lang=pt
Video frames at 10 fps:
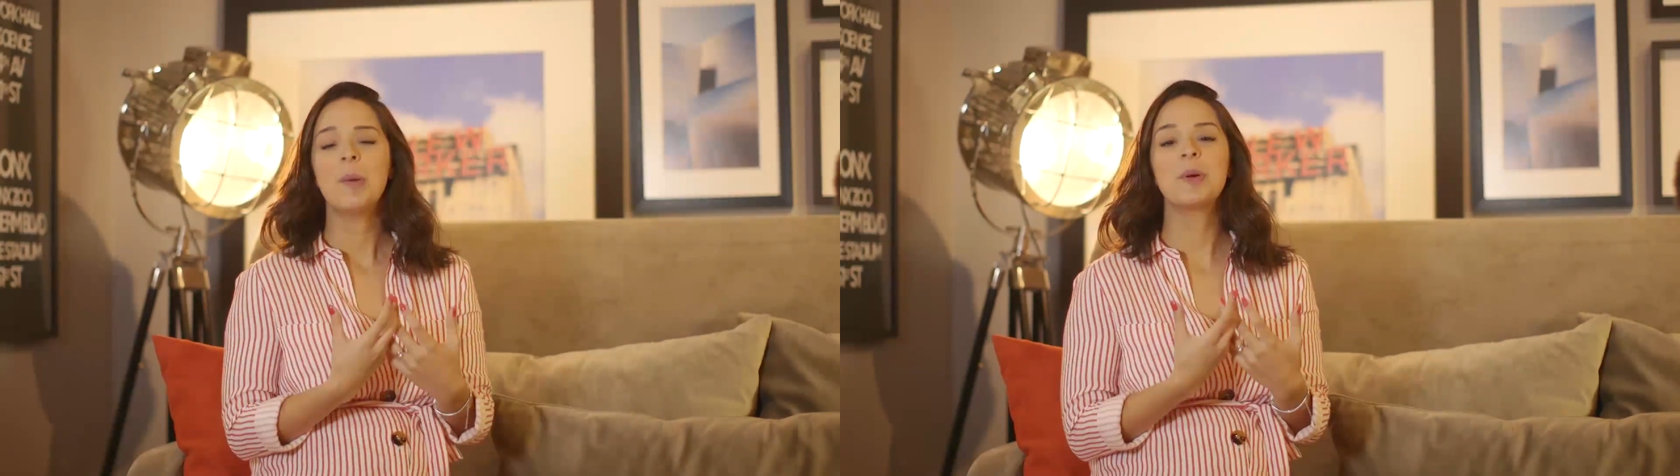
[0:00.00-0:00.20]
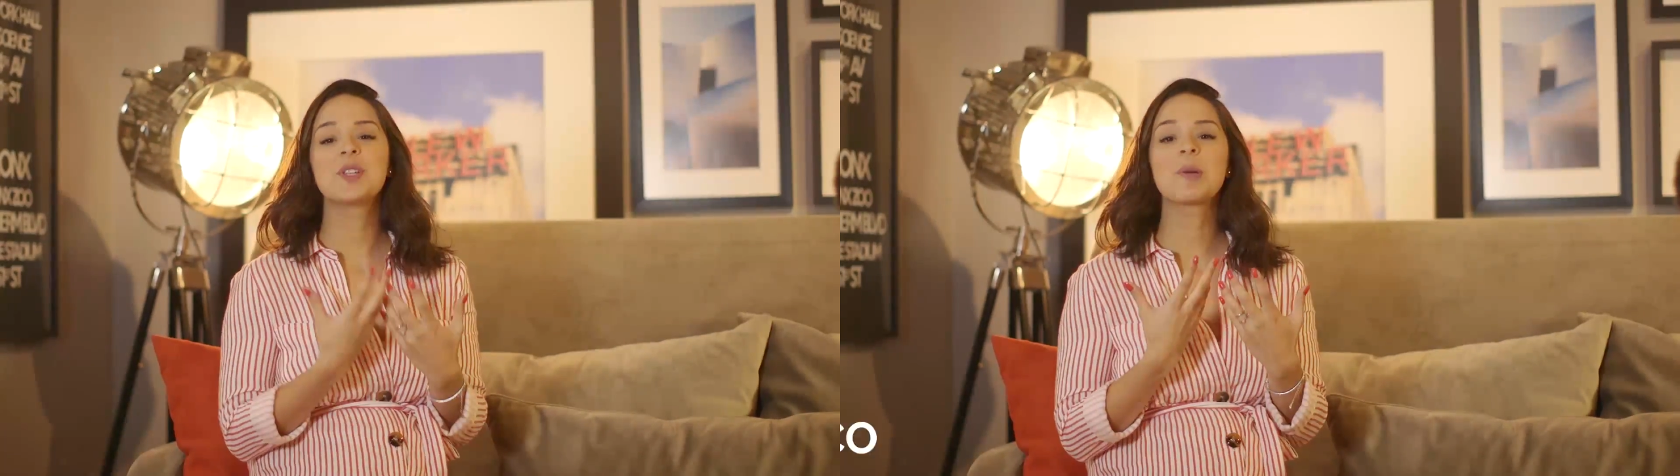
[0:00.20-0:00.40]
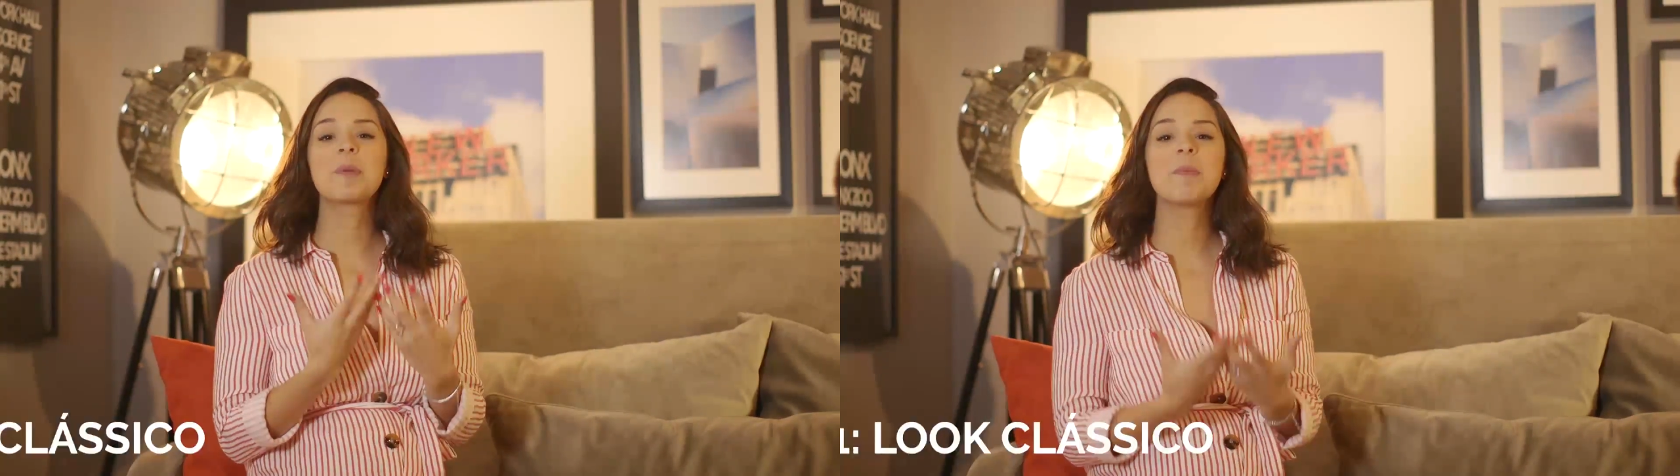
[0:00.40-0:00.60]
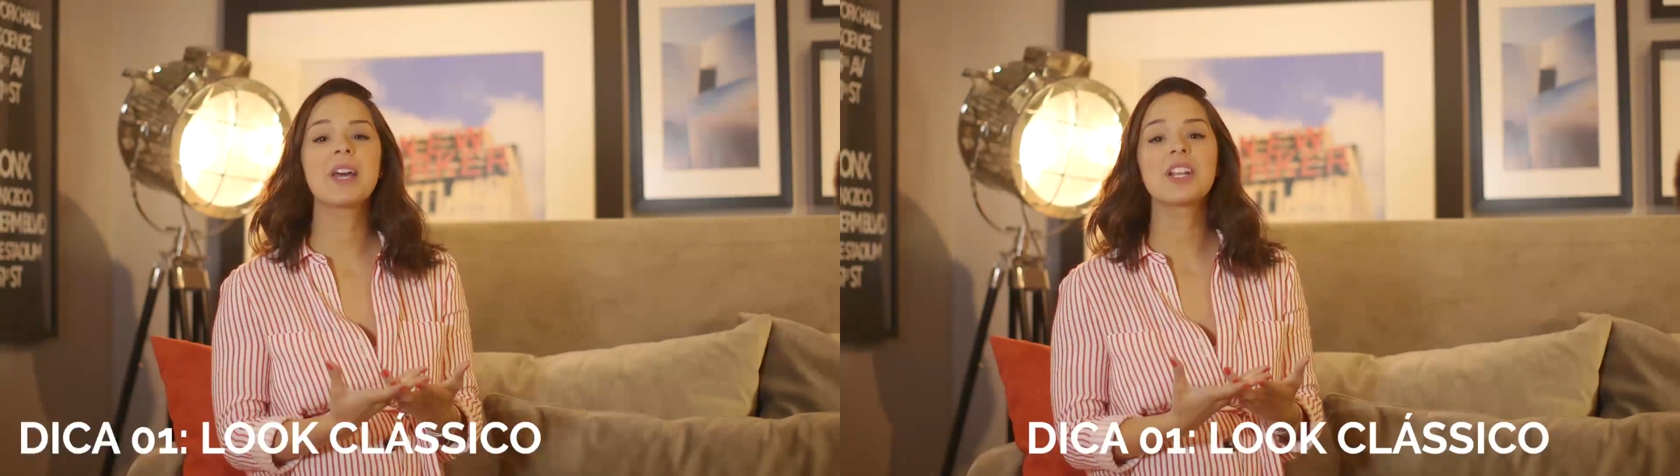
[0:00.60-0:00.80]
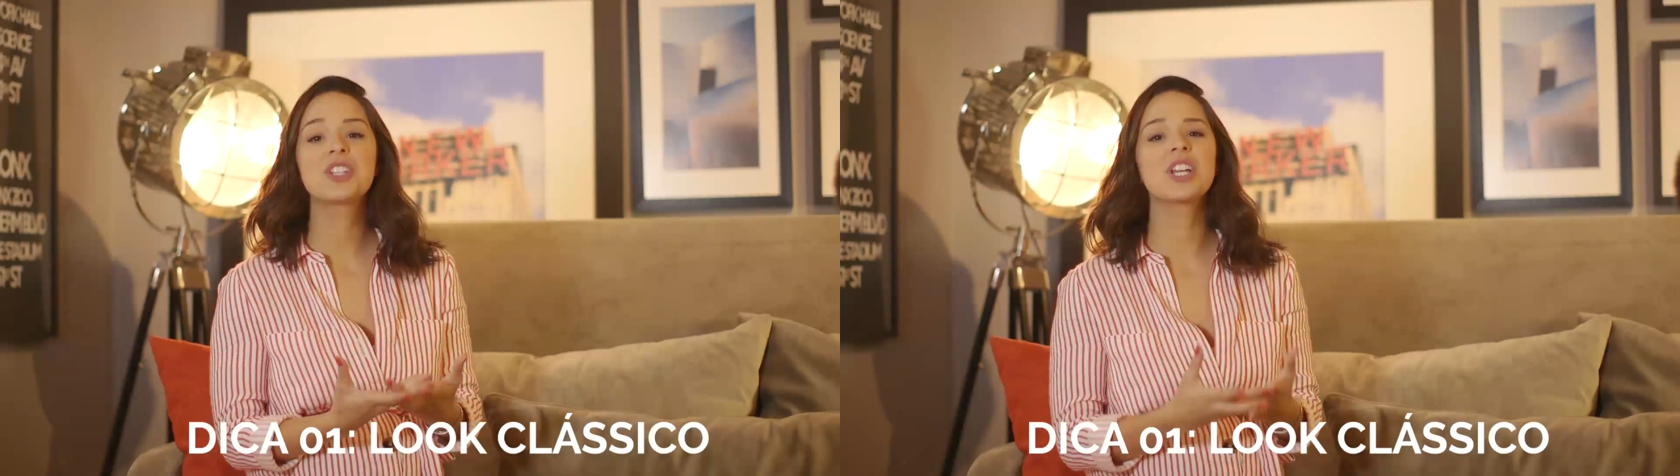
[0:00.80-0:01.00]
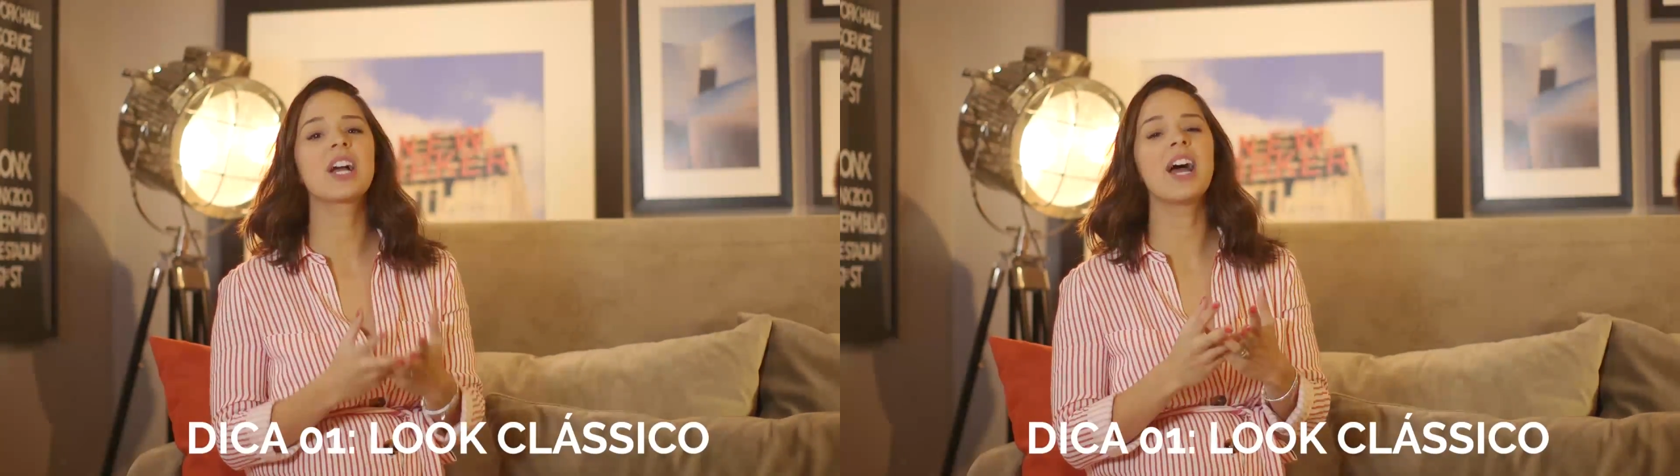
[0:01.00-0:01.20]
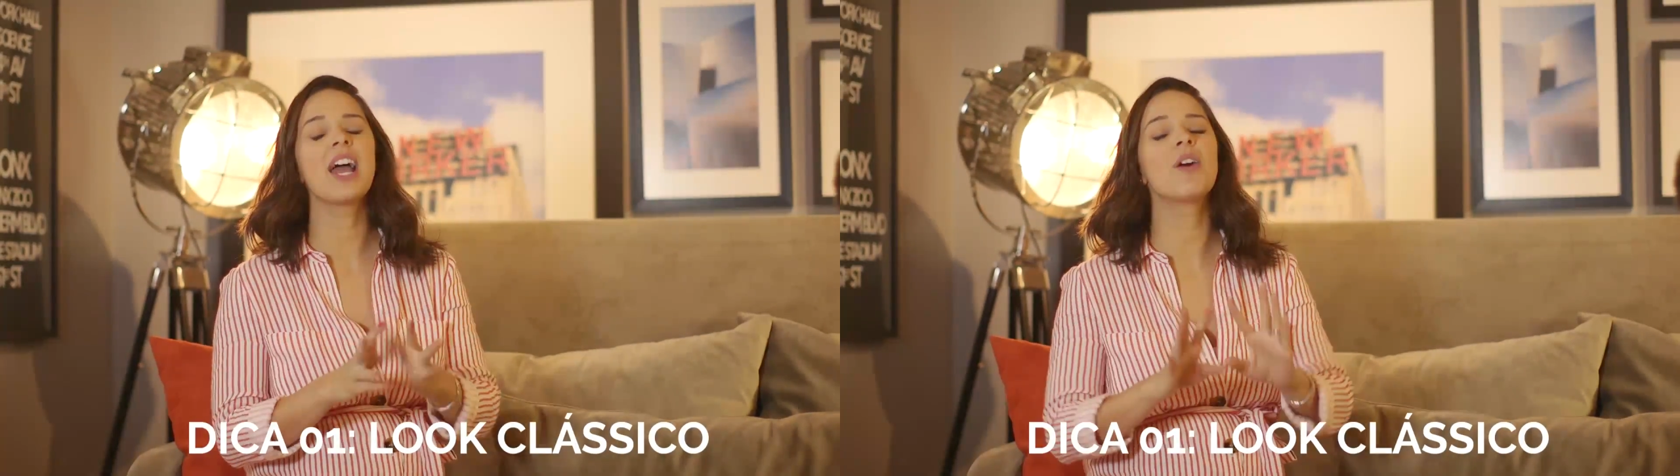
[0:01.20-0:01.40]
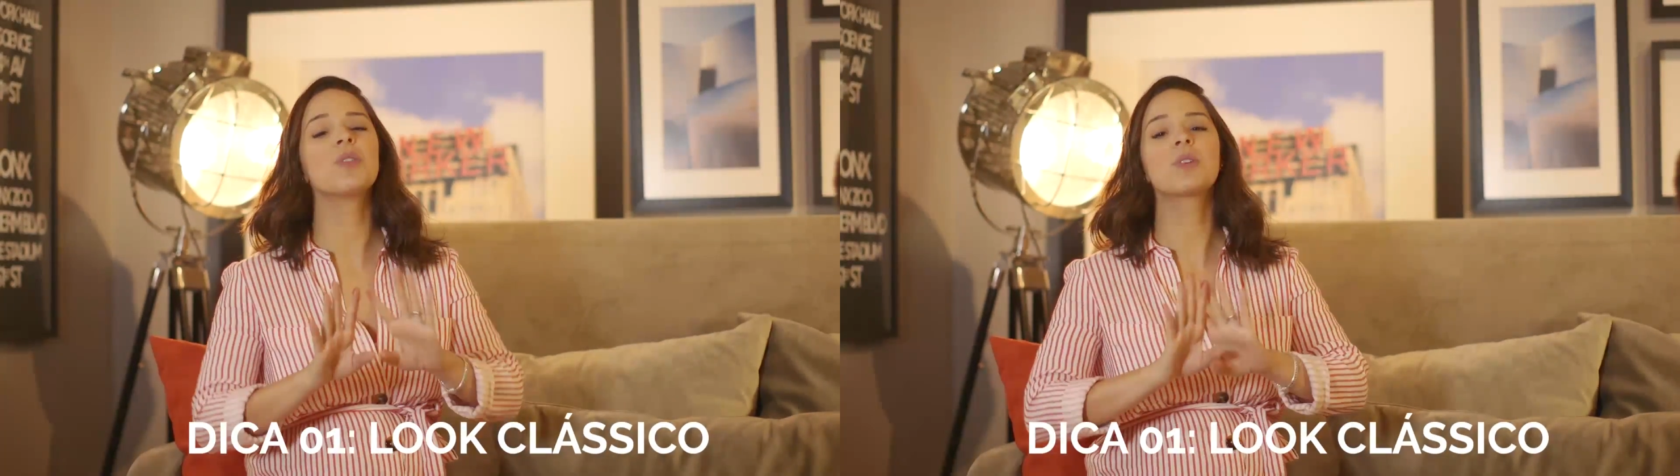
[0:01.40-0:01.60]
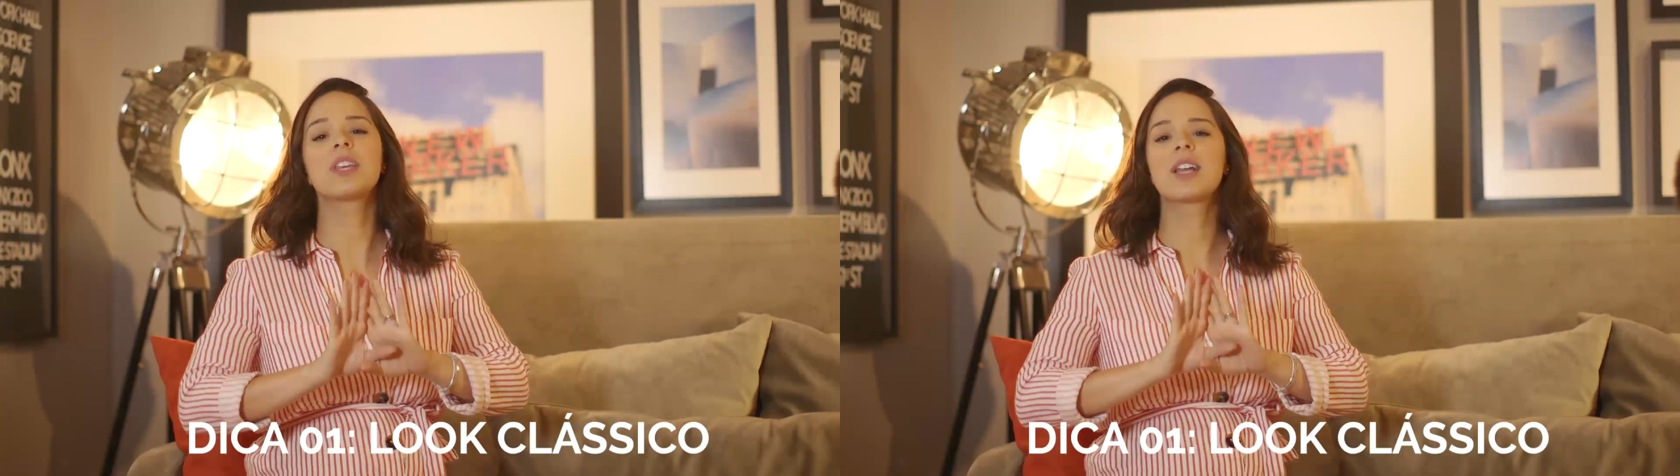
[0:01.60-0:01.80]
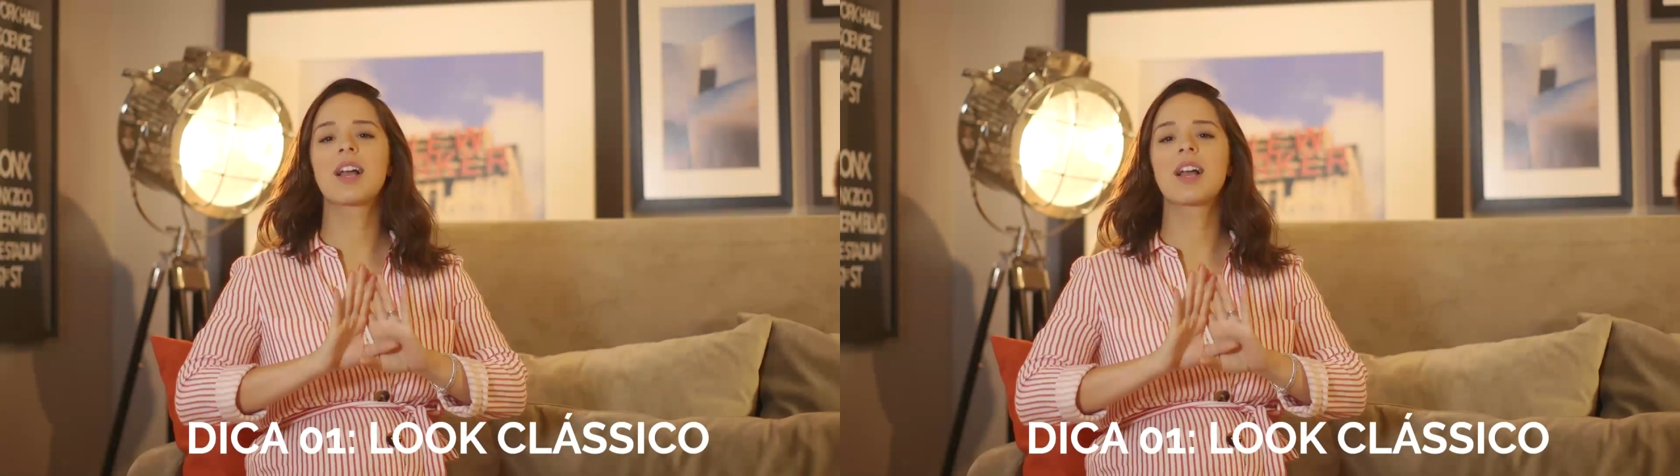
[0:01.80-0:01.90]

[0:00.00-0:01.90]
Por isso, a primeira dica é um look